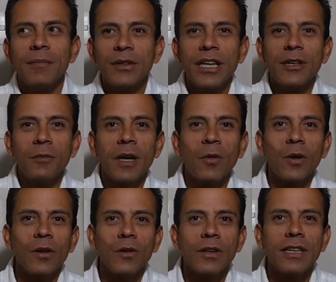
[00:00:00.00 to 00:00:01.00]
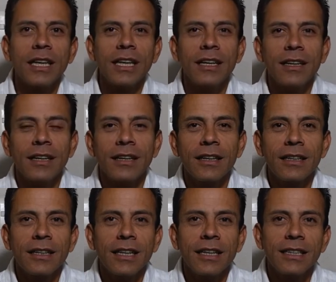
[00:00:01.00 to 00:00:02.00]
Pero ya no me acuerdo quién,
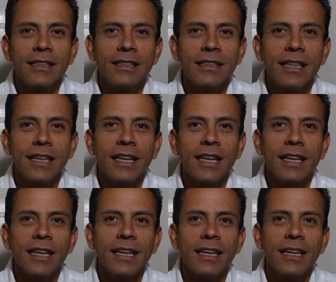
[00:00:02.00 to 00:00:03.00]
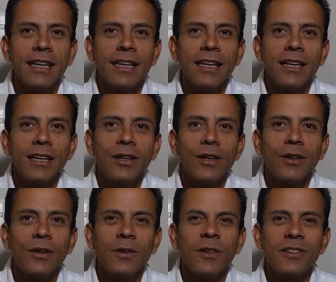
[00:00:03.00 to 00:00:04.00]
quién este,
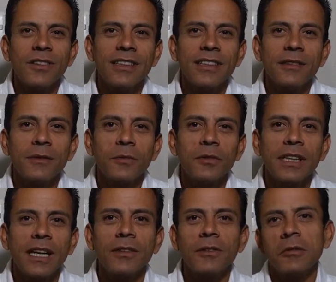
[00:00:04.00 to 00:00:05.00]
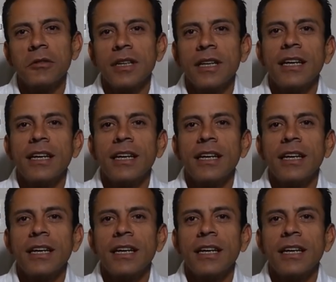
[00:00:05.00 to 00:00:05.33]
lo, lo buscando.